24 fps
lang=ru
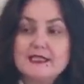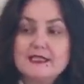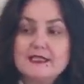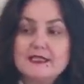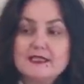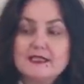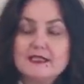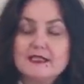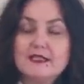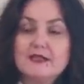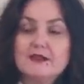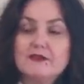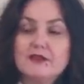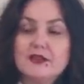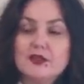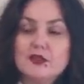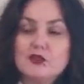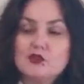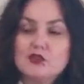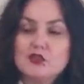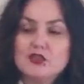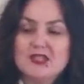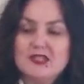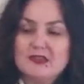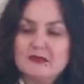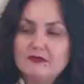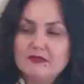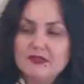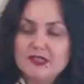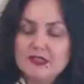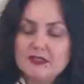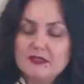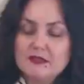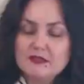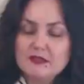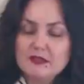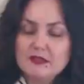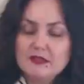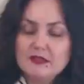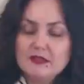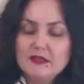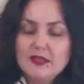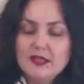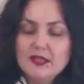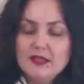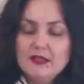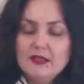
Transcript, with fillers: согревающее вас, да,